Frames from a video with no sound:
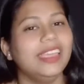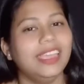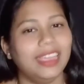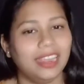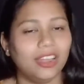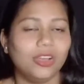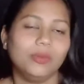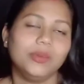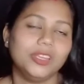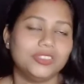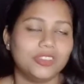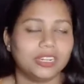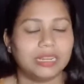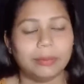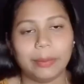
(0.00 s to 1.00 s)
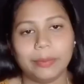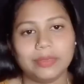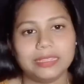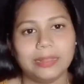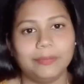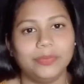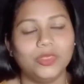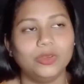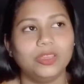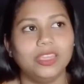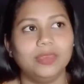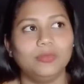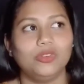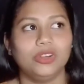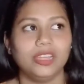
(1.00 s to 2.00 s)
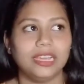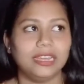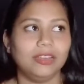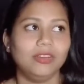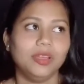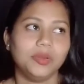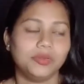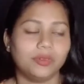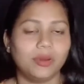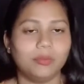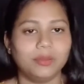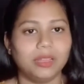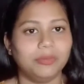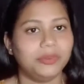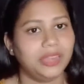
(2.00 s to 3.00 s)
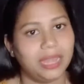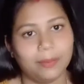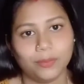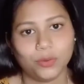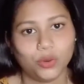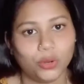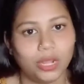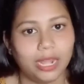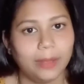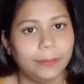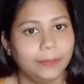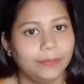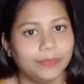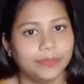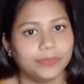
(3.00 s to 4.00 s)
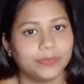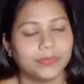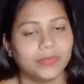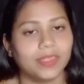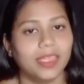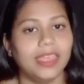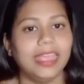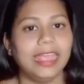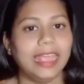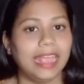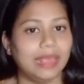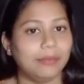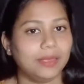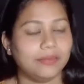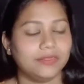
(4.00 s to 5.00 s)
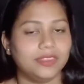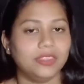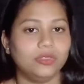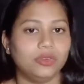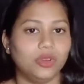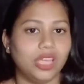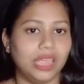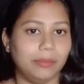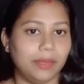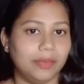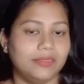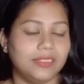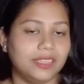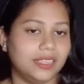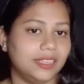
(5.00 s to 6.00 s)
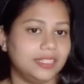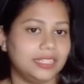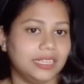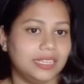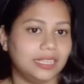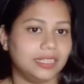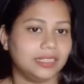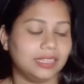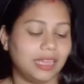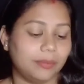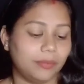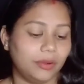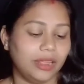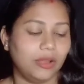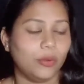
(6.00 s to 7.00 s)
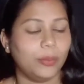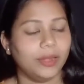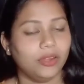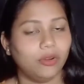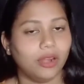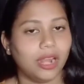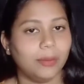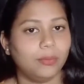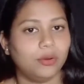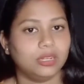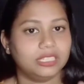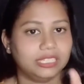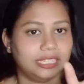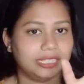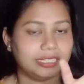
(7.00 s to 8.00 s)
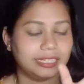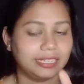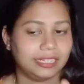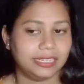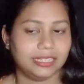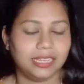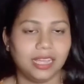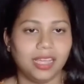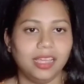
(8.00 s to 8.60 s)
এরকম কিছু একটা ভেবেছিলাম তো কি মন গেলে ওই ফর্মটা ফিল আপ করলাম এমএফসি তো এমএফসি যে তারপরে ওপেন করার পর যে স্ক্রিনটা